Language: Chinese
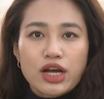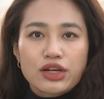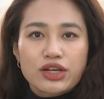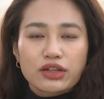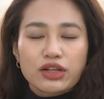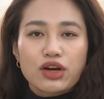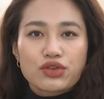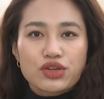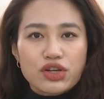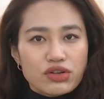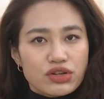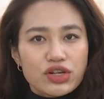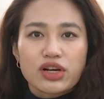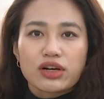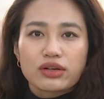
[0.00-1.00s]
找到
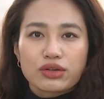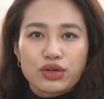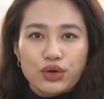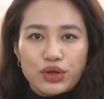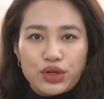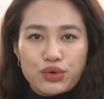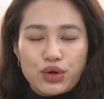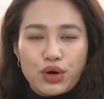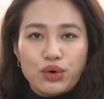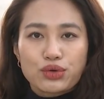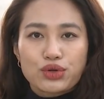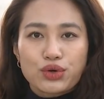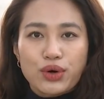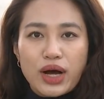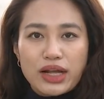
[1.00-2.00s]
真正有利于欧
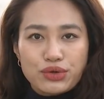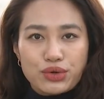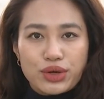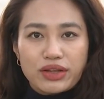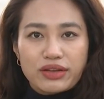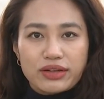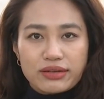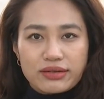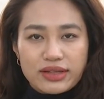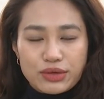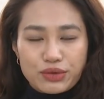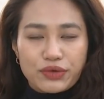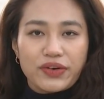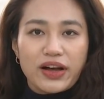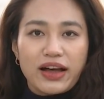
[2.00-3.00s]
洲安全的解
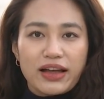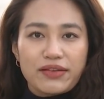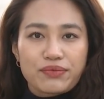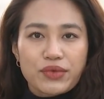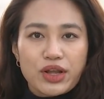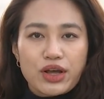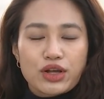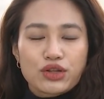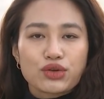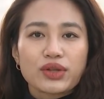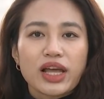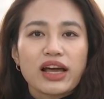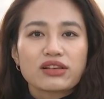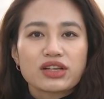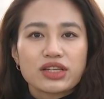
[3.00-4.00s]
决方案。总
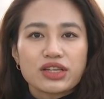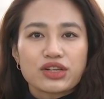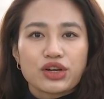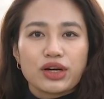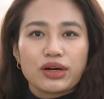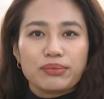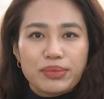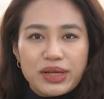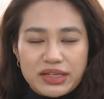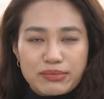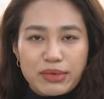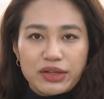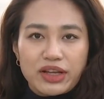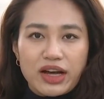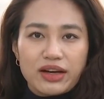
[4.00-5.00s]
台央视记者北京
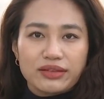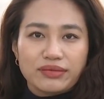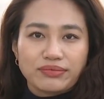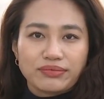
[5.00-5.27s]
报道。